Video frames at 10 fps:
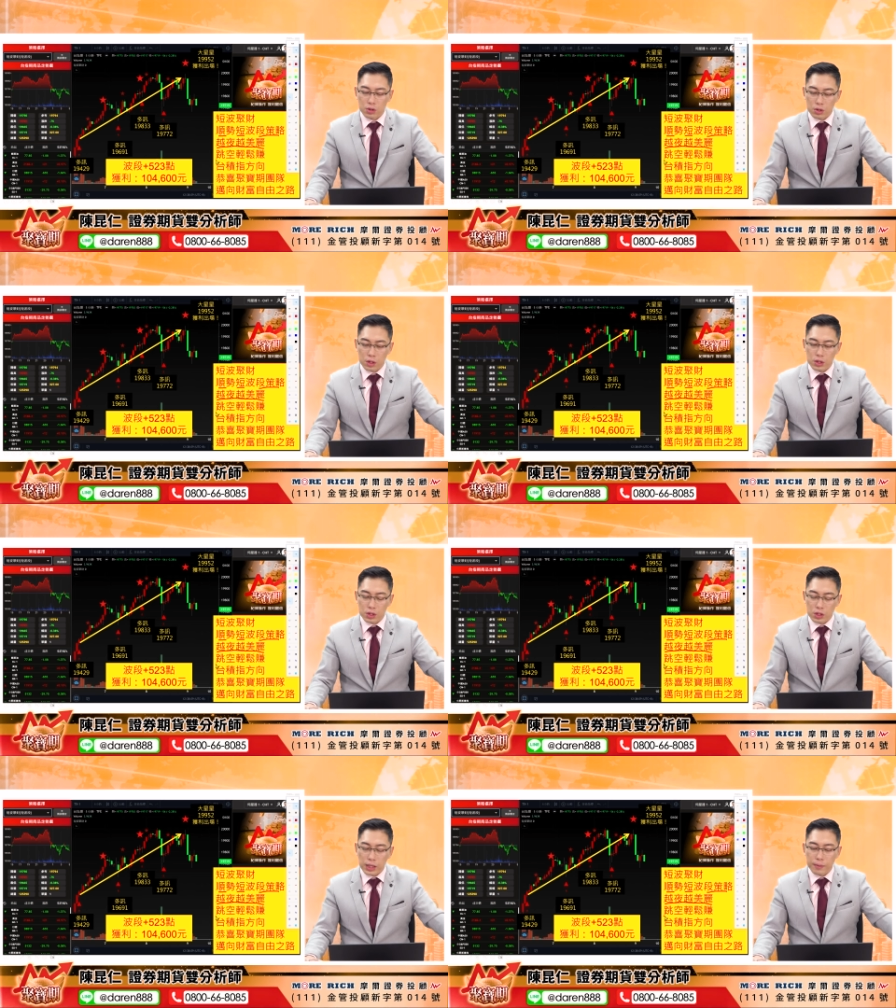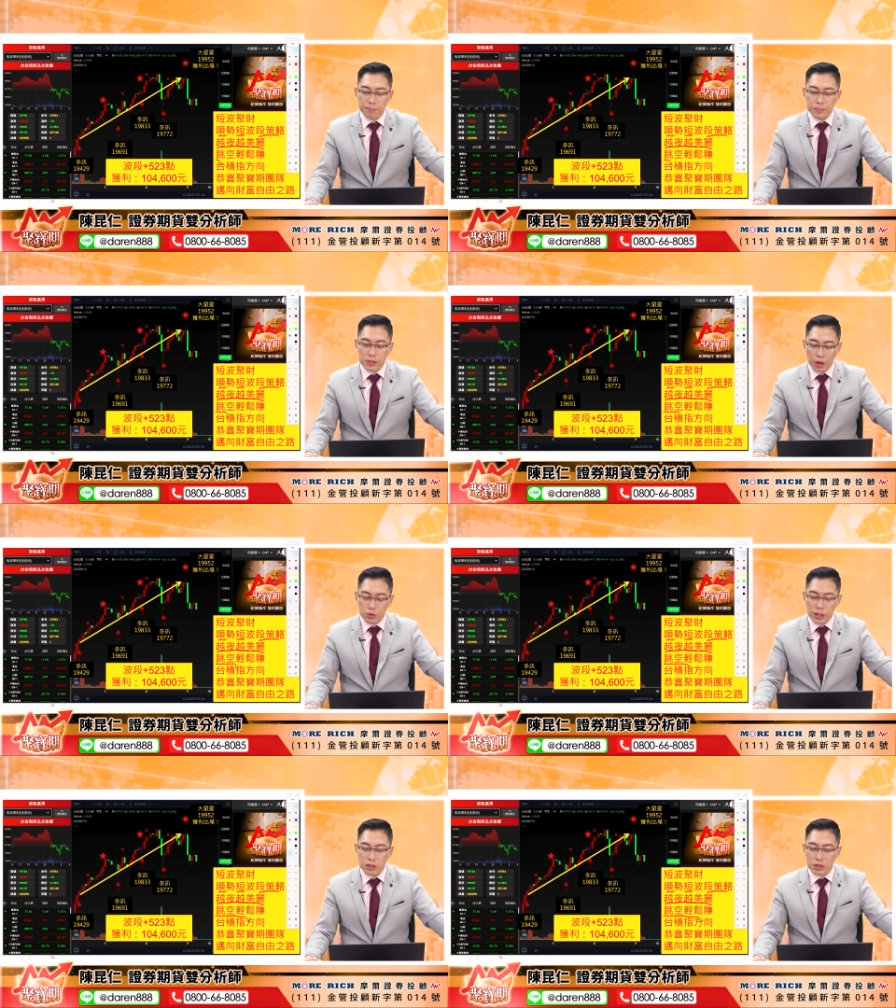你你在早
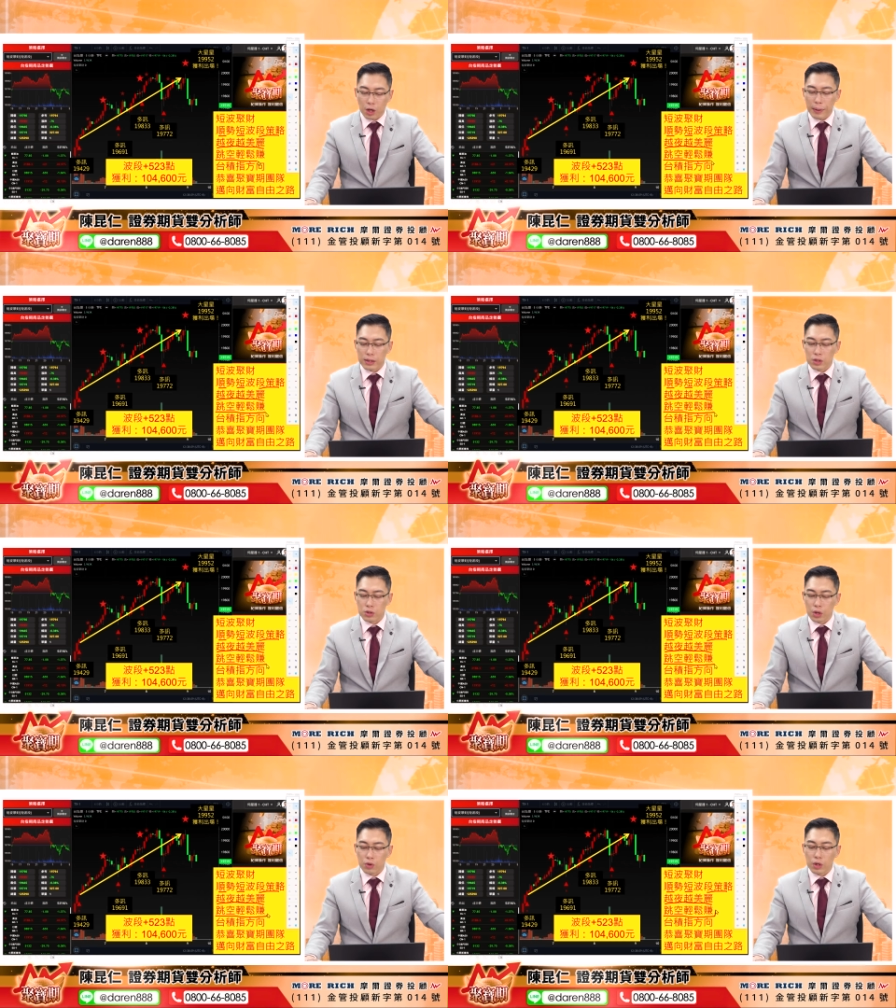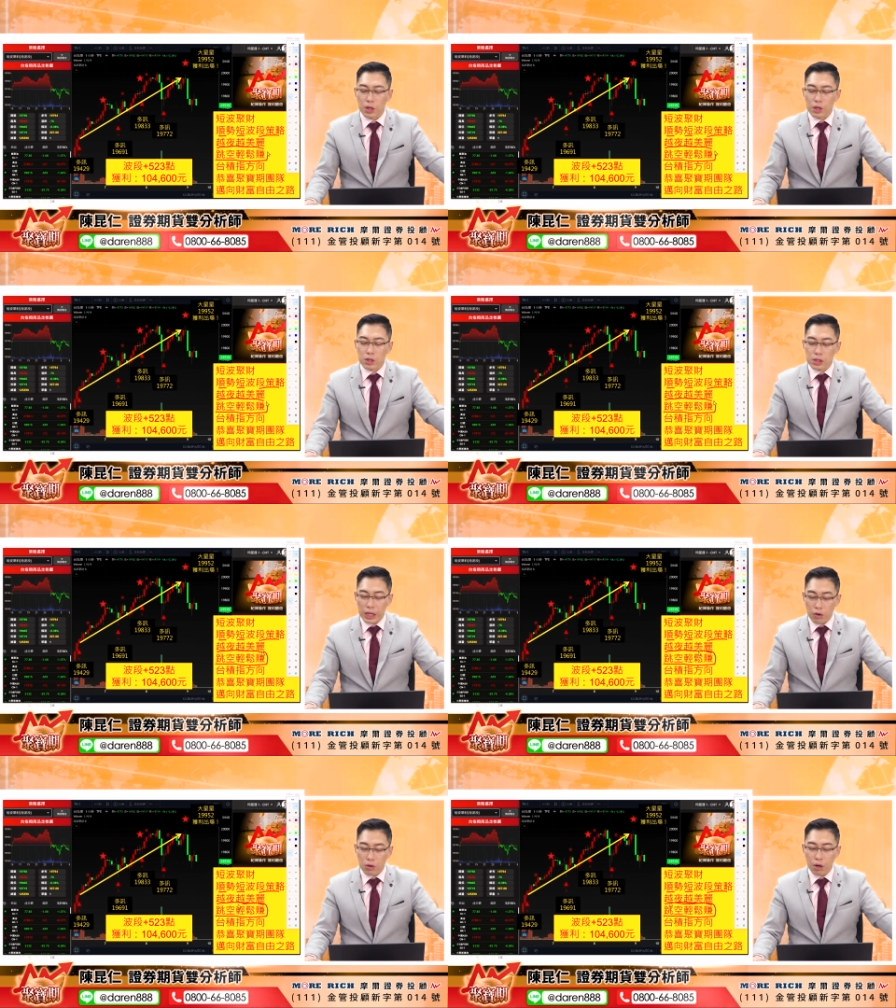上早盘的时候
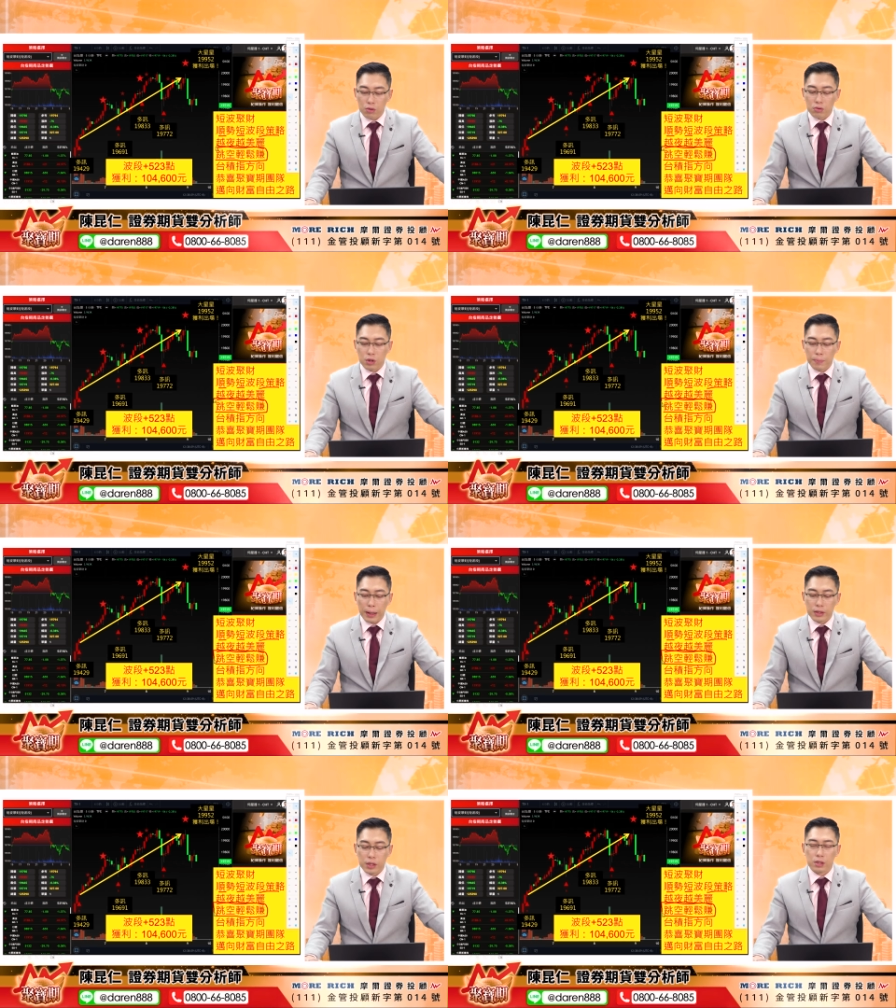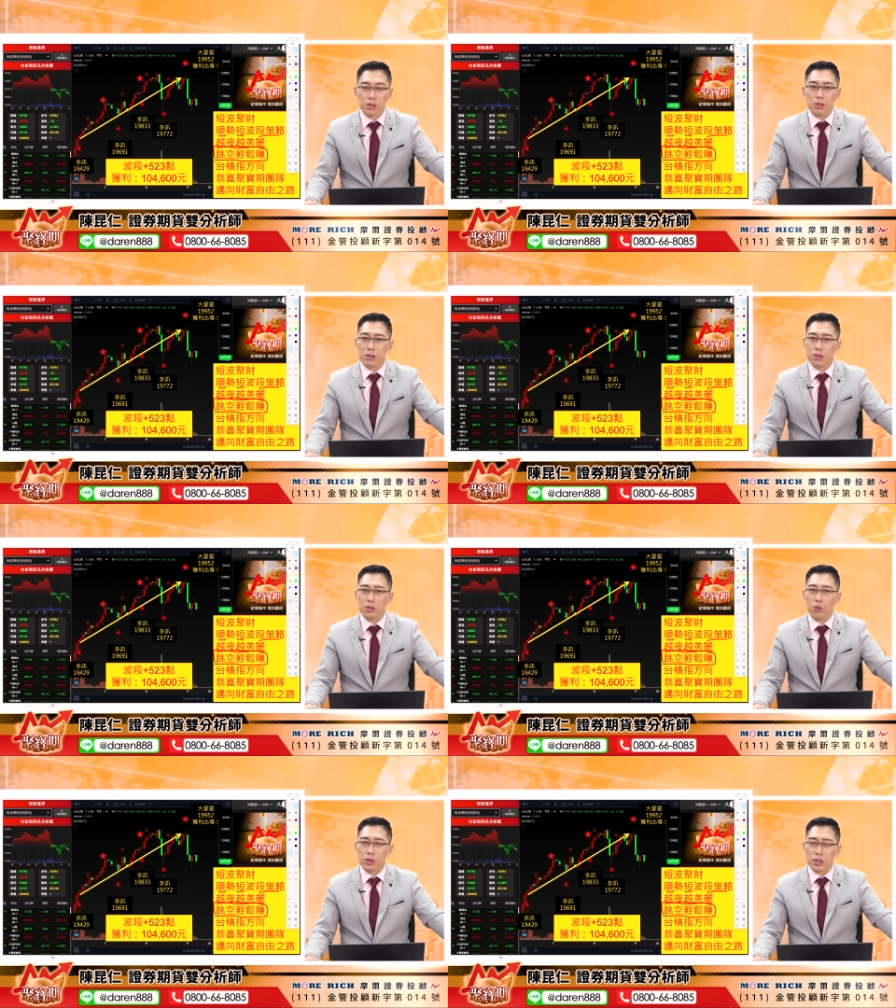跳空一百点
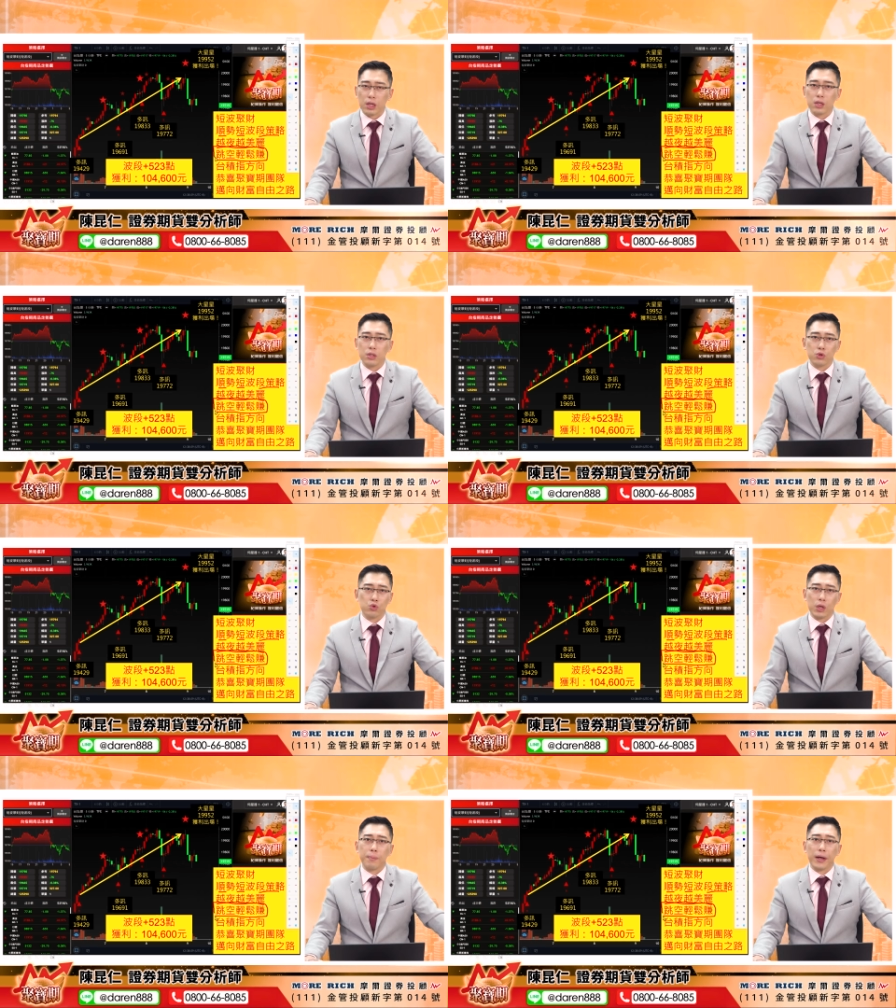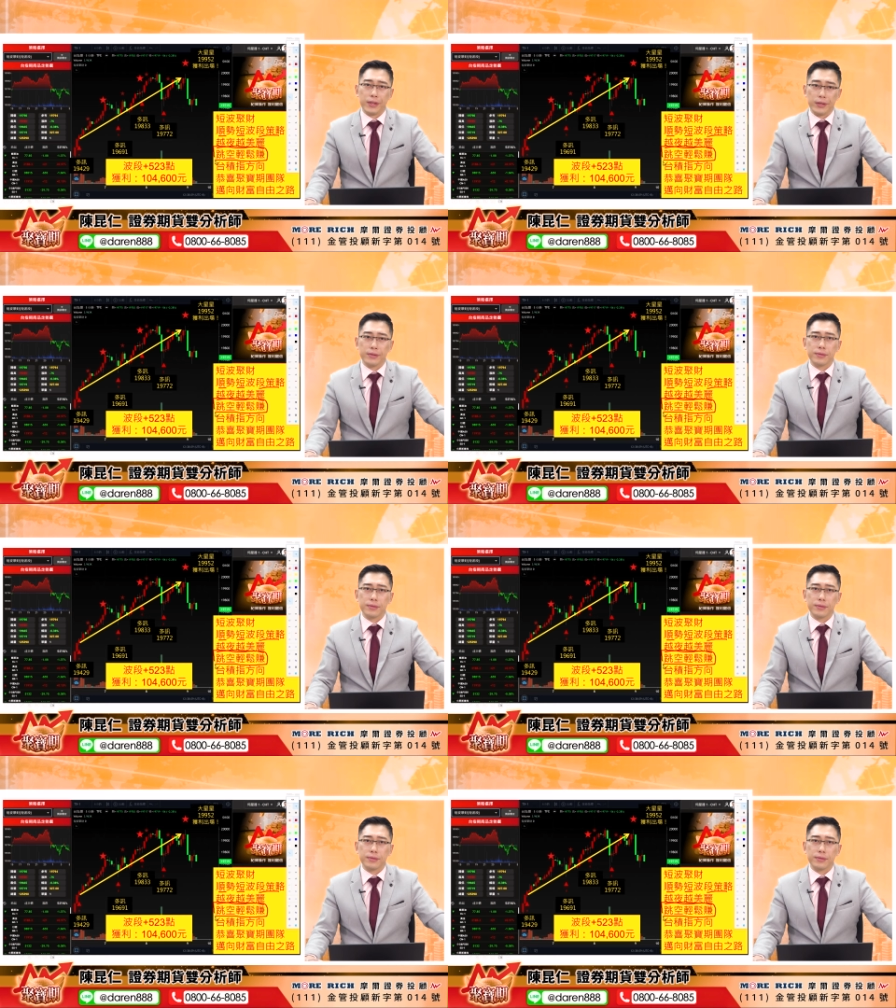往上，你就赚一百点，